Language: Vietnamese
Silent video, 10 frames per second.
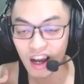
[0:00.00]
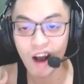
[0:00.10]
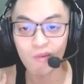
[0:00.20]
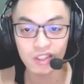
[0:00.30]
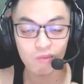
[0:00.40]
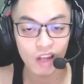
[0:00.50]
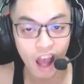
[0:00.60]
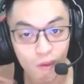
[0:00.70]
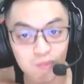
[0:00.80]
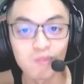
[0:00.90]
học xong đại
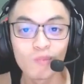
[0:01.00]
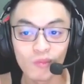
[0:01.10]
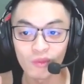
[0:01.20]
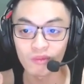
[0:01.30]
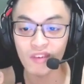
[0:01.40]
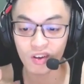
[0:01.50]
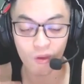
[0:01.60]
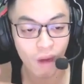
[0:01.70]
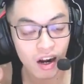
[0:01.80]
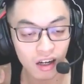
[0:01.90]
học và
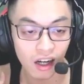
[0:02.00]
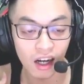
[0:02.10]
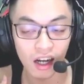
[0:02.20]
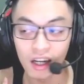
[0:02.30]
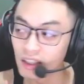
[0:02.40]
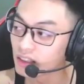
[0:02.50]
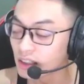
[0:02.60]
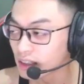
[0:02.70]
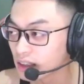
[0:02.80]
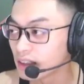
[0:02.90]
có bằng uh,